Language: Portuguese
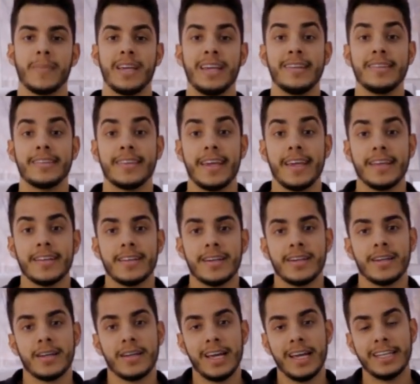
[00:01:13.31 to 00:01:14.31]

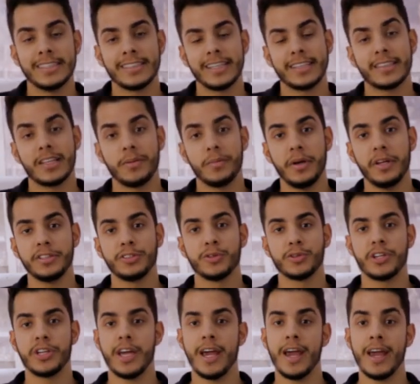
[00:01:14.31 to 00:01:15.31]
Entenda exatamente o
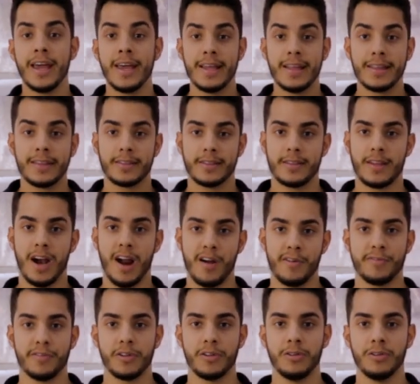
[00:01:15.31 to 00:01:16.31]
que é
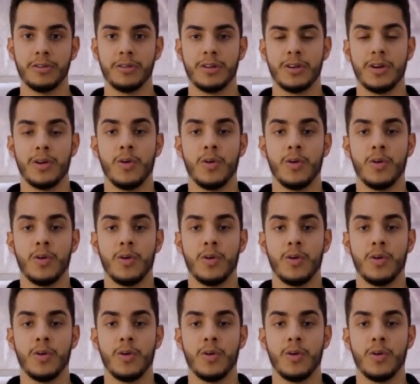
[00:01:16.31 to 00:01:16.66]
tráfego.